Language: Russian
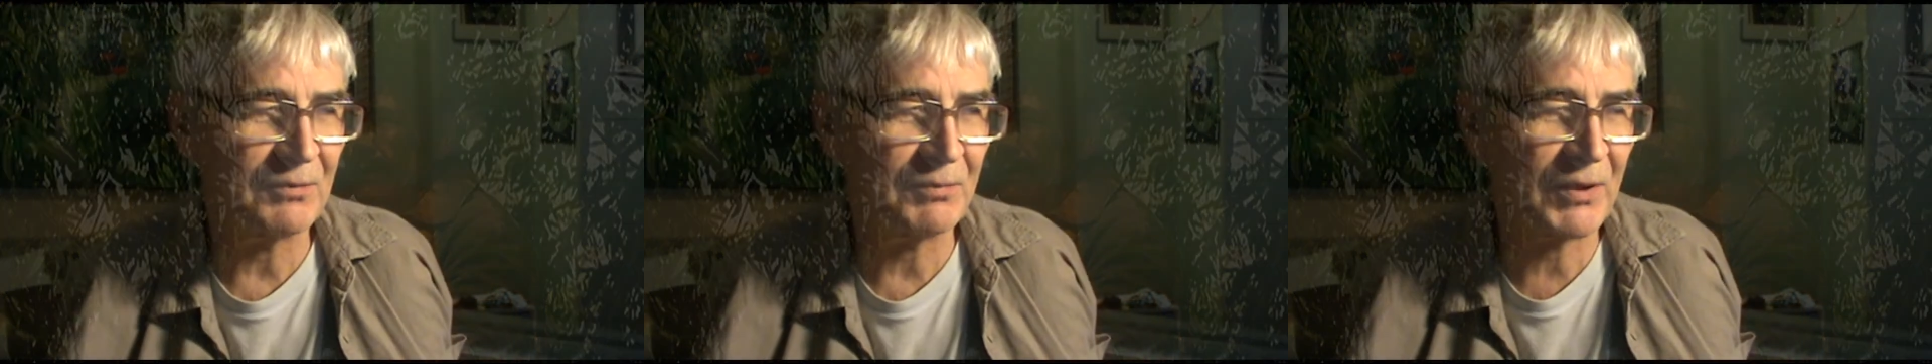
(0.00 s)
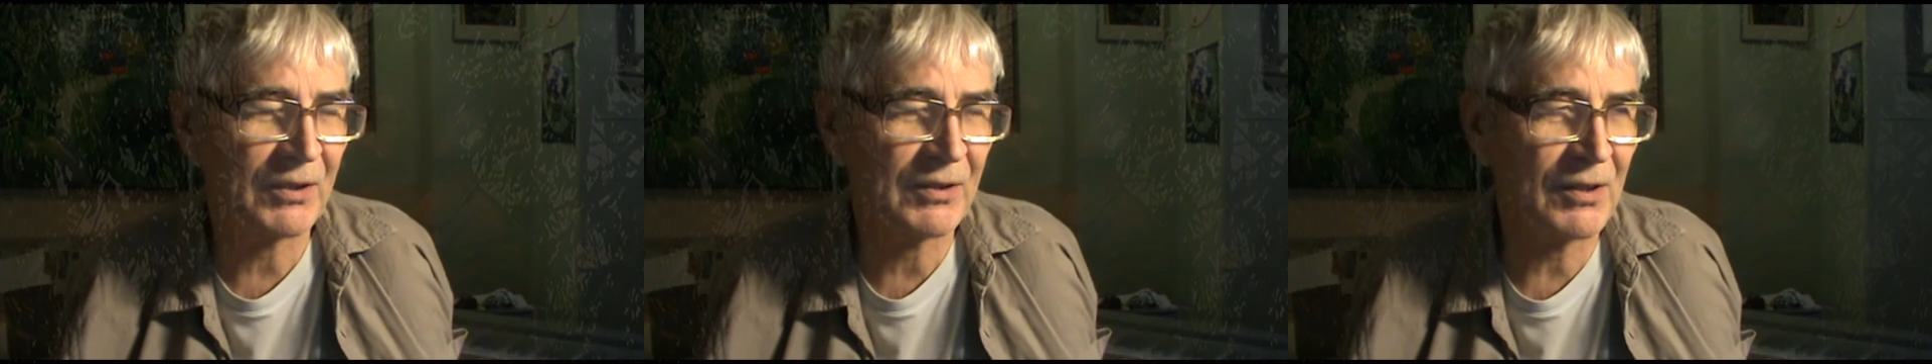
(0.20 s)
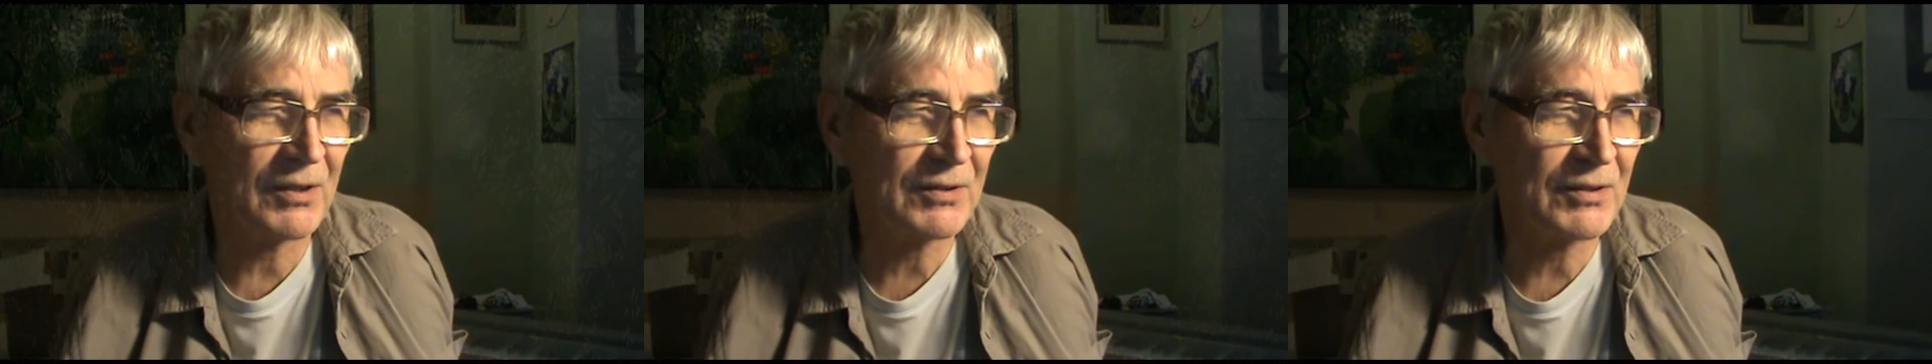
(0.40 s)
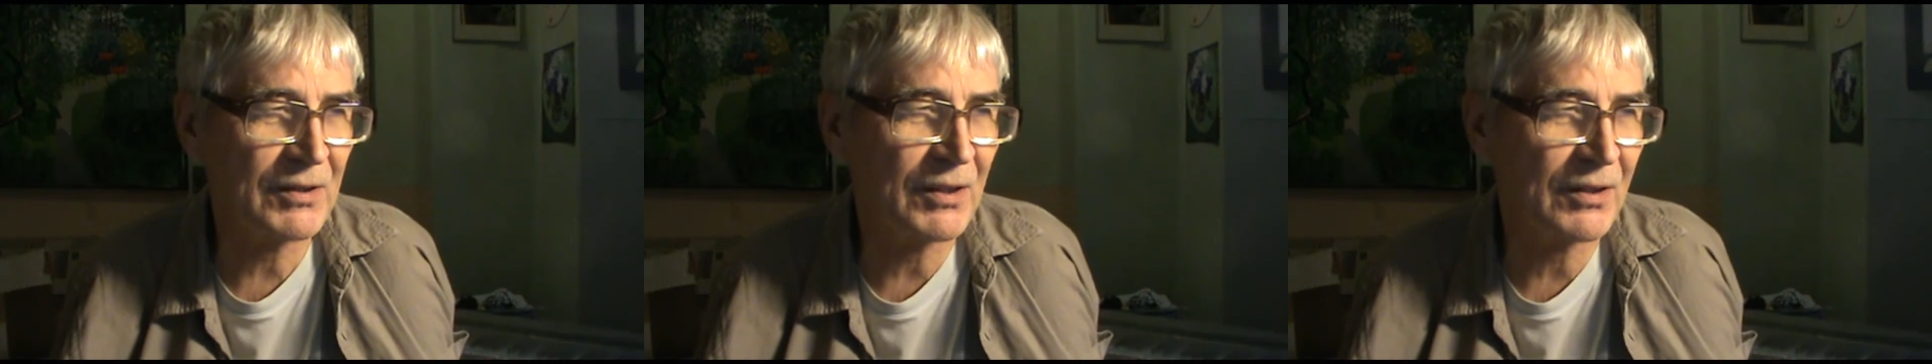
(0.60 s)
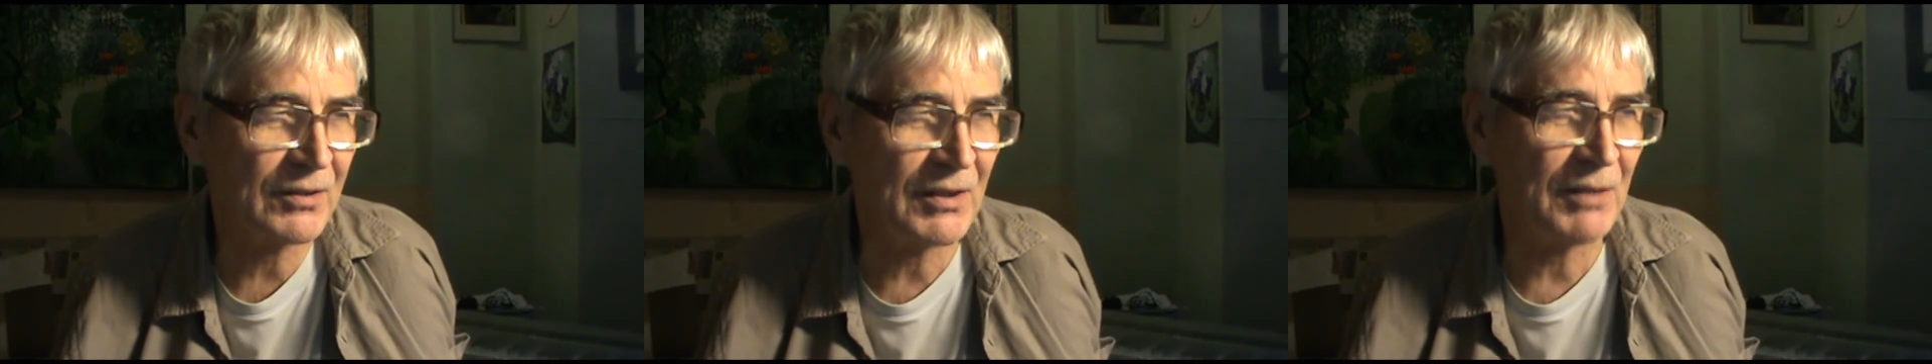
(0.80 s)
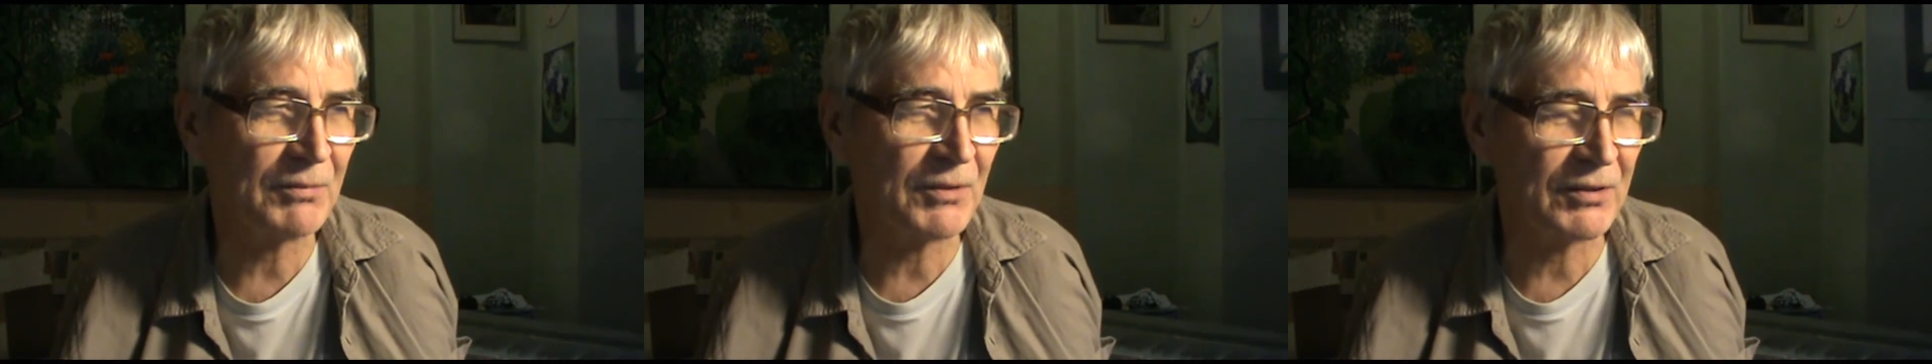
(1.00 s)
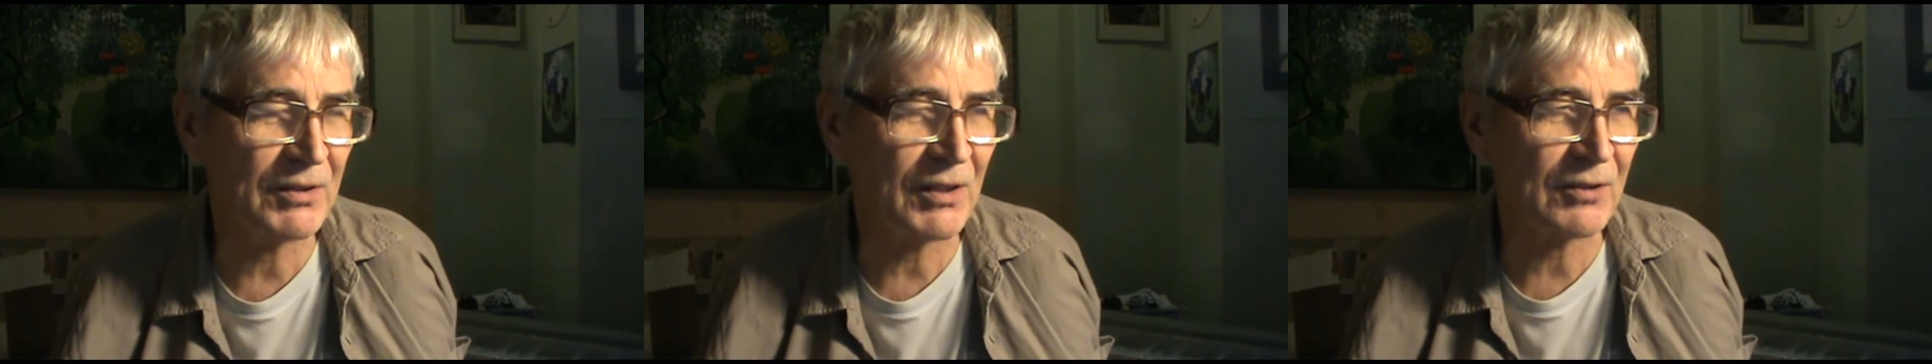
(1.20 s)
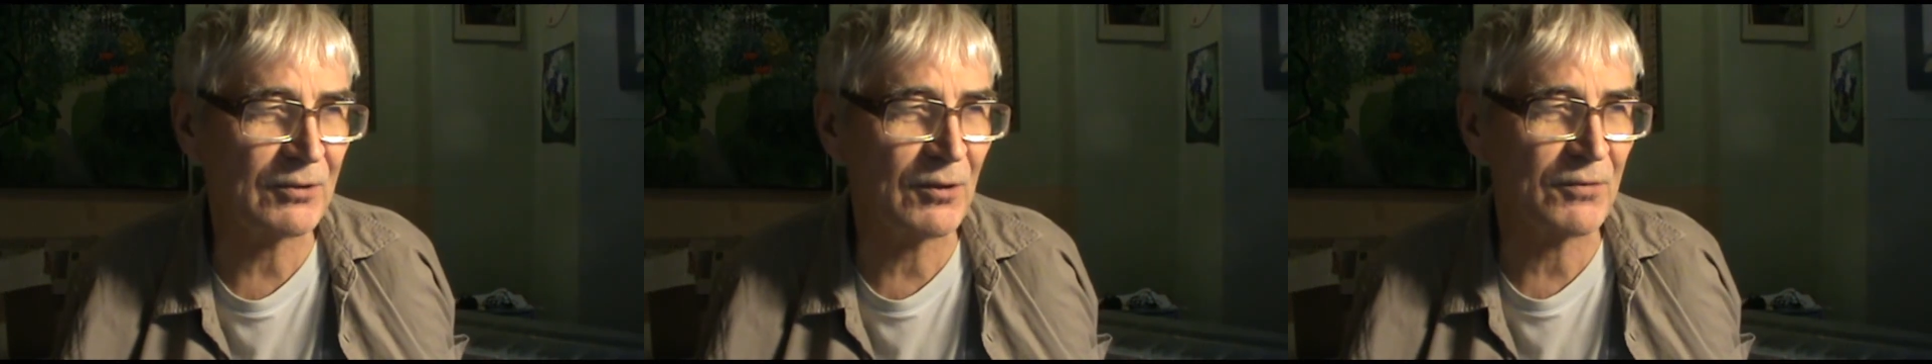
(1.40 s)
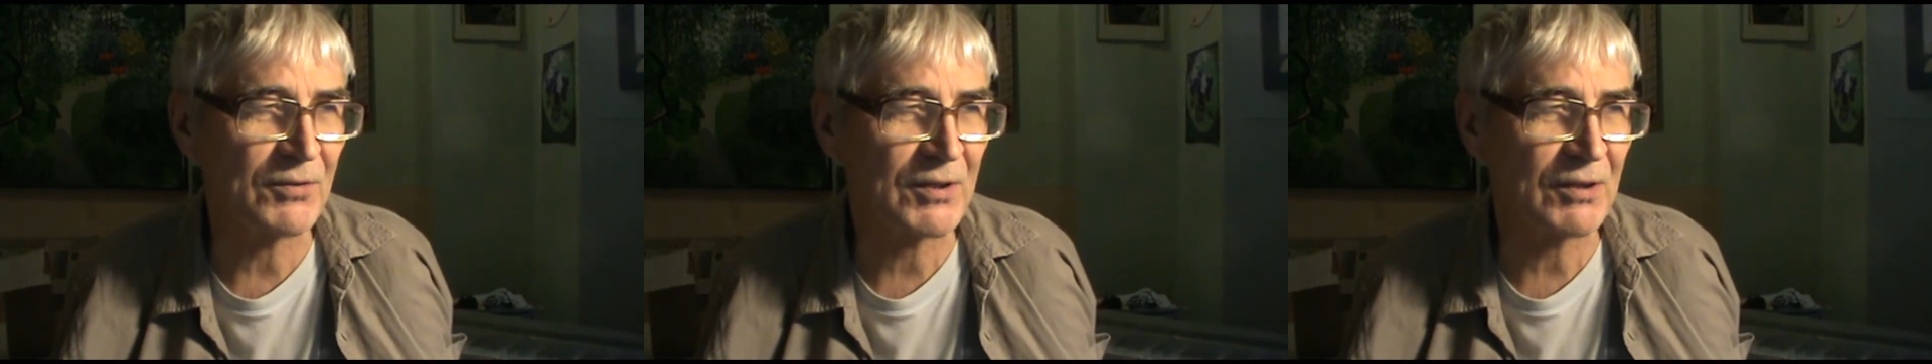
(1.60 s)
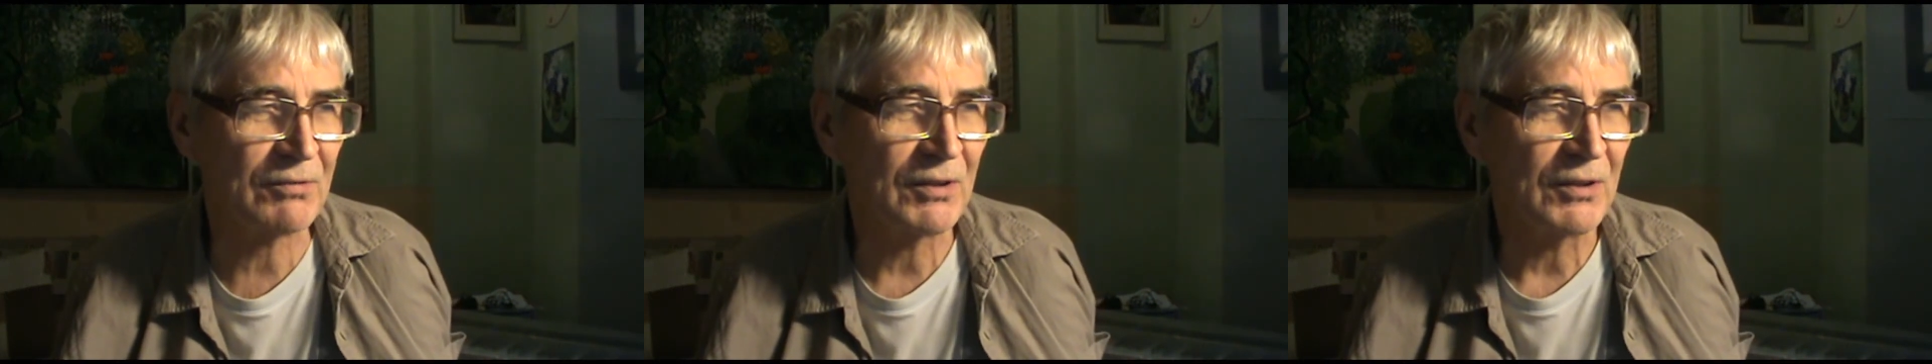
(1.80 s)
прекрасная реклама для
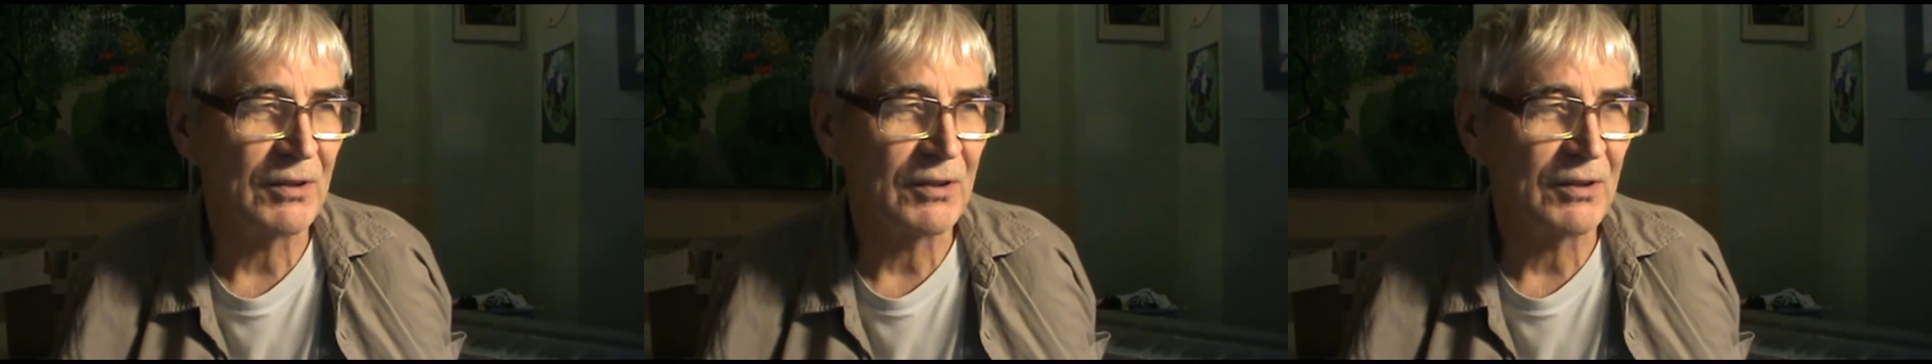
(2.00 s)
торговцев